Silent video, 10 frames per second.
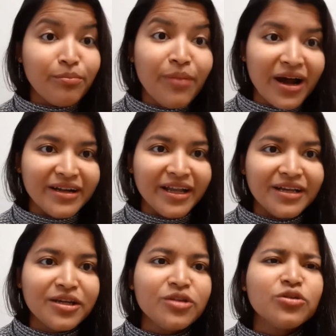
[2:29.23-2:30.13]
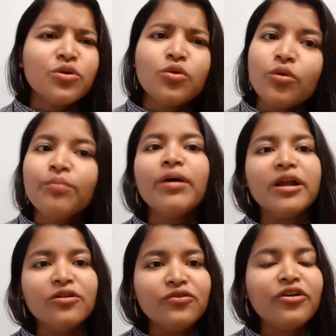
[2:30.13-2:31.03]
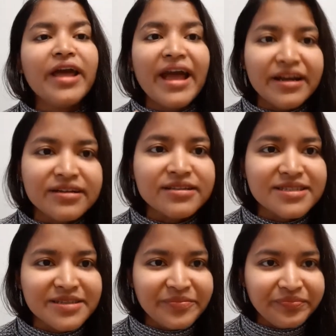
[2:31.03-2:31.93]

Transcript: বাট এটা কিন্তু খুব ভালো ফর অ্যাডাল্টস